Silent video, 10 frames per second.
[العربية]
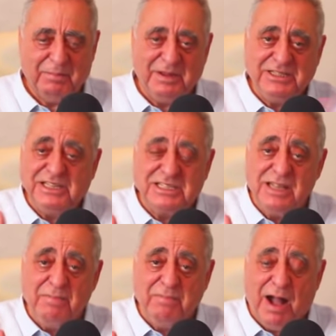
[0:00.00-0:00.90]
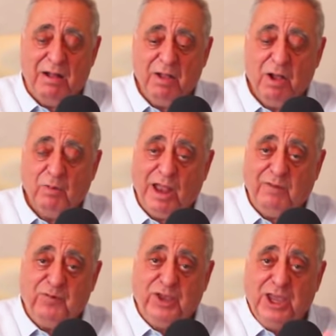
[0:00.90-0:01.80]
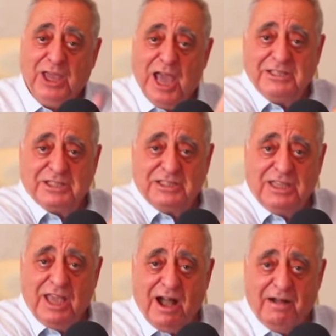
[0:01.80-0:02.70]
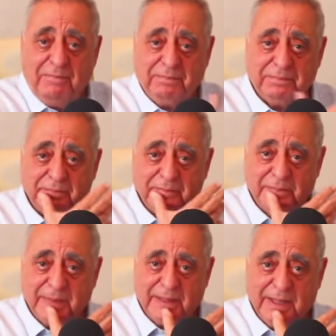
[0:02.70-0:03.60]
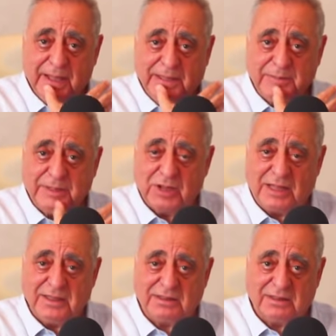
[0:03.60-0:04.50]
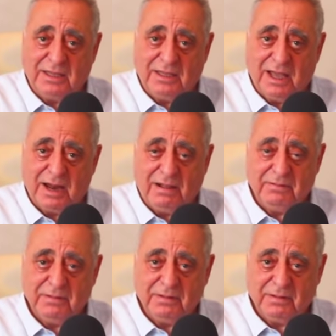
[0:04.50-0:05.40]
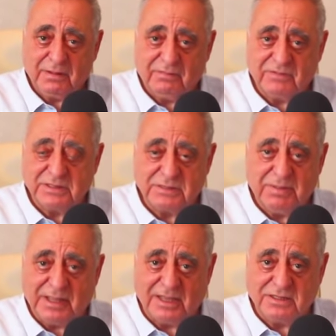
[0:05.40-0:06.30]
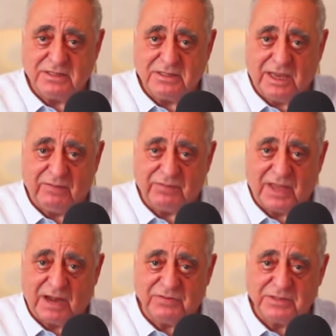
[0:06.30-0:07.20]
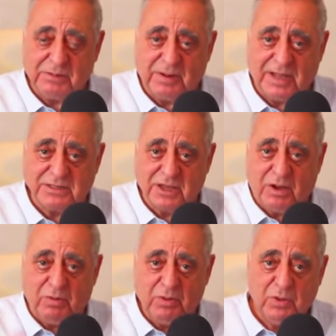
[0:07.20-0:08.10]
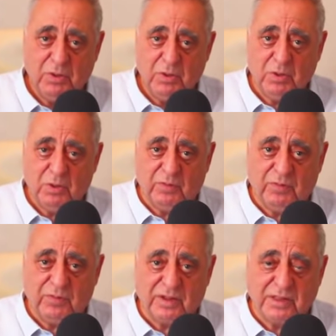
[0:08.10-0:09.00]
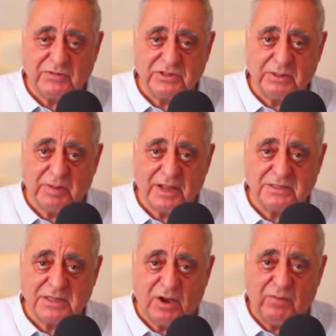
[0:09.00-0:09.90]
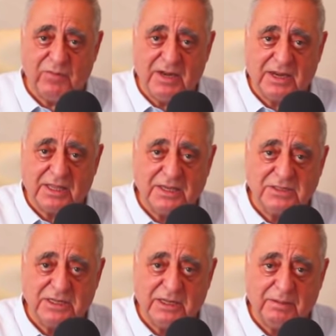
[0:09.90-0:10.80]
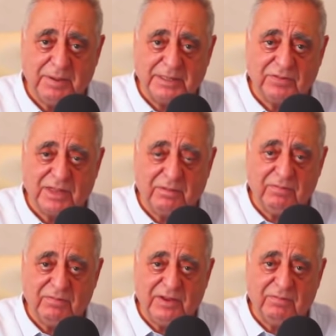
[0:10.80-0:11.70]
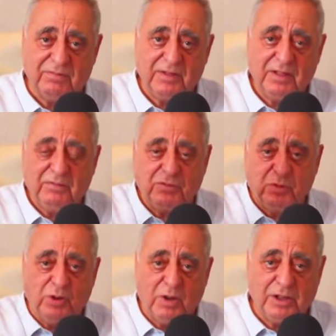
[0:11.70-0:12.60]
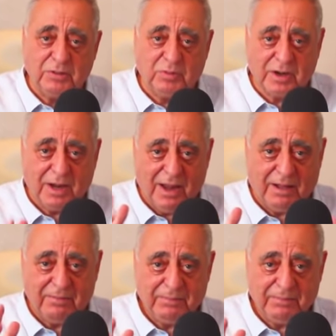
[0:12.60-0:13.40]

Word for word: ماشي تتلمى واحد الفئه تديها هات باش عندها الطياره في الصباح كتدا يفطر في شي بلاصه وفي الغدا في شي بلاصه وفي الليل كيجي يبات في دوله واحده اخرى لا